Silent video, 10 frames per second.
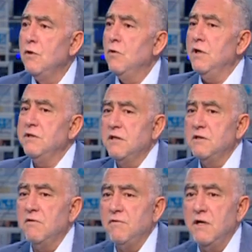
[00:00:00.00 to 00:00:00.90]

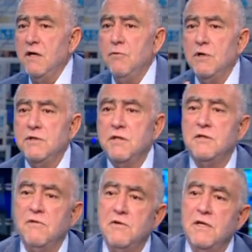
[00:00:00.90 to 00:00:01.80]
وهددتي فلان
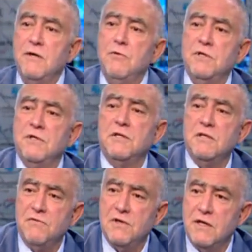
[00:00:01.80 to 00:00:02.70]
وهددتي فلان
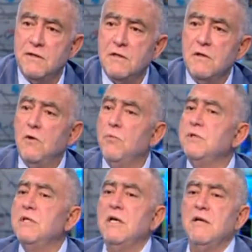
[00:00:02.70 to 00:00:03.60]
وهددتي فلان
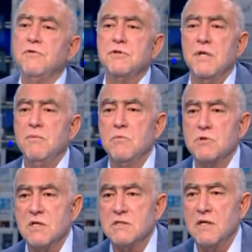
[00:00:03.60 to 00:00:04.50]
وبالتالي فتنا
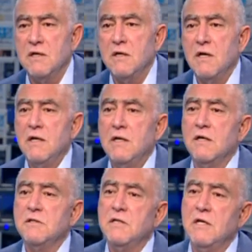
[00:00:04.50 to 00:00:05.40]
بمسلسل
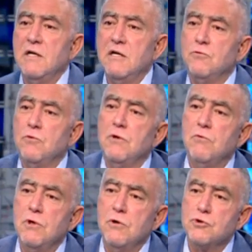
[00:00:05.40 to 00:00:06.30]
الاغتيالات
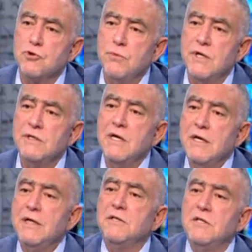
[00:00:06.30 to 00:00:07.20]
والهجومات
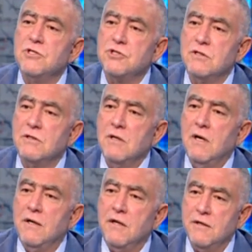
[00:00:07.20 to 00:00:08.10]
نتيجه
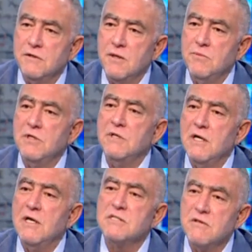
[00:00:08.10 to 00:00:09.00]
قرار التمديد
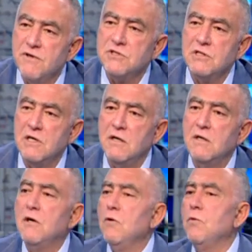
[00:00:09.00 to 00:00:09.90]
الذي فشل
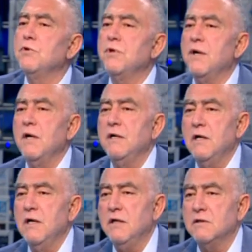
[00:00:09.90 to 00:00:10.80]
واضطرينا
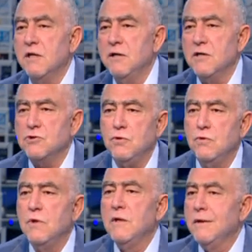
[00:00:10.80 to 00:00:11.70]
لحتى
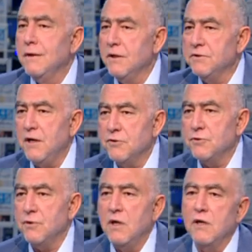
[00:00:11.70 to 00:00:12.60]
ننجحه نقطع
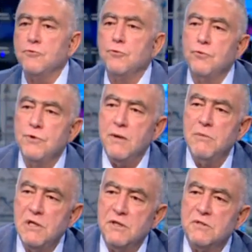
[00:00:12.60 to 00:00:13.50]
الطرقات
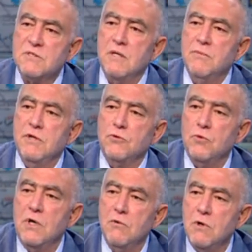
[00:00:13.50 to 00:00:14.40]
ونعمل اعتصامات و
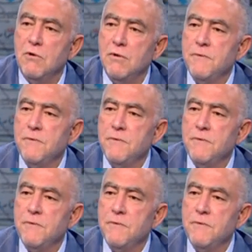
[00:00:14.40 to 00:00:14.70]
و